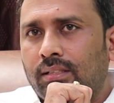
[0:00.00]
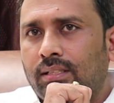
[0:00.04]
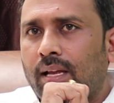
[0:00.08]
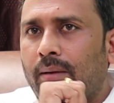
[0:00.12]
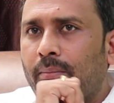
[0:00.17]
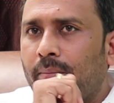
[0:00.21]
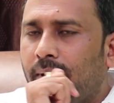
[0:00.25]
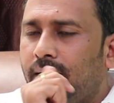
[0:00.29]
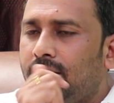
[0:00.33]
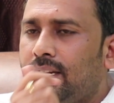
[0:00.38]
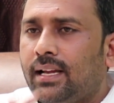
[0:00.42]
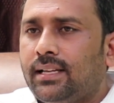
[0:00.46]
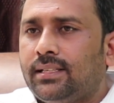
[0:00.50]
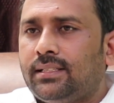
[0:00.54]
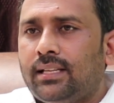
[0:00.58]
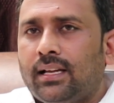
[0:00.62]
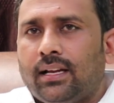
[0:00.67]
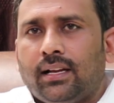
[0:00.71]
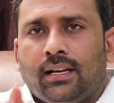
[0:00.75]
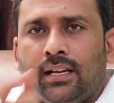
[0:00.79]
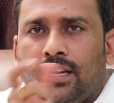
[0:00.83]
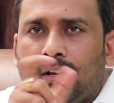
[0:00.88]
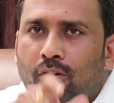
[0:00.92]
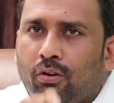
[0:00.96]
సమ్మె చేస్తా
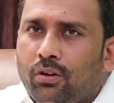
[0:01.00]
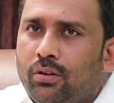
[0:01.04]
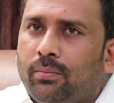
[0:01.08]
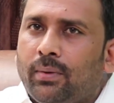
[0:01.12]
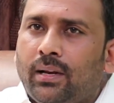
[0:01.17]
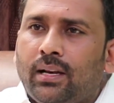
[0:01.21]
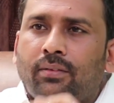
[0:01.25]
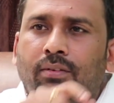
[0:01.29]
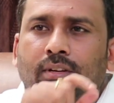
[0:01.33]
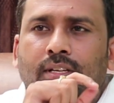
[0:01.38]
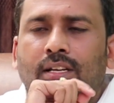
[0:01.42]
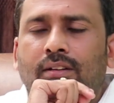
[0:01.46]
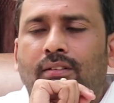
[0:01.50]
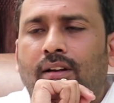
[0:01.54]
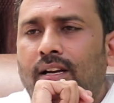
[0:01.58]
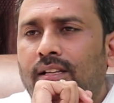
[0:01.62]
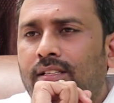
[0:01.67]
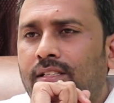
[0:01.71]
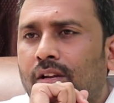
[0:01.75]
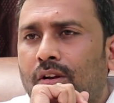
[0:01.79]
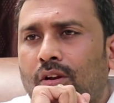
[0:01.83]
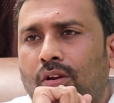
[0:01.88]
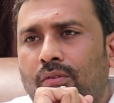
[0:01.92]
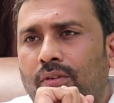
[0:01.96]
అని ఈరోజు మళ్ళీ విజయవాడ
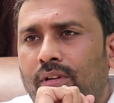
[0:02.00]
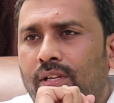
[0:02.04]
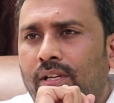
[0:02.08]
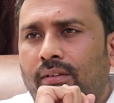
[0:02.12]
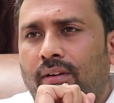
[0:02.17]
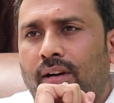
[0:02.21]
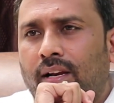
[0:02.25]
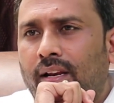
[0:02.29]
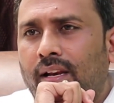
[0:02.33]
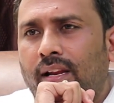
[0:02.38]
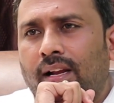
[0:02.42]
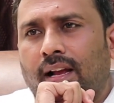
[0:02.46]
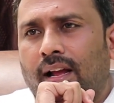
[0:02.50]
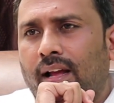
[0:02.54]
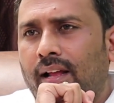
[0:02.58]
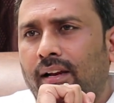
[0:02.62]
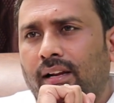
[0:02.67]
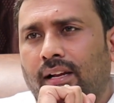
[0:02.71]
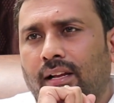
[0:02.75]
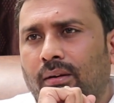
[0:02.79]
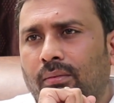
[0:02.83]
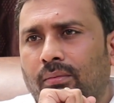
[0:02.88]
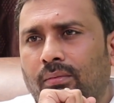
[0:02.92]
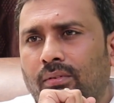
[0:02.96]
చెలో విజయవాడ అనే
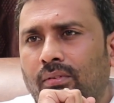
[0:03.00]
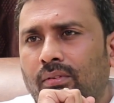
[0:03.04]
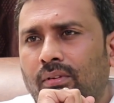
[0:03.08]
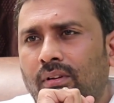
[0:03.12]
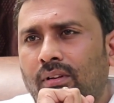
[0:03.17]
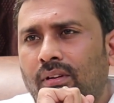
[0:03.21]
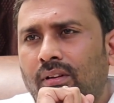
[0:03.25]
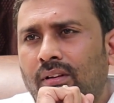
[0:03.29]
కార్యక్రమం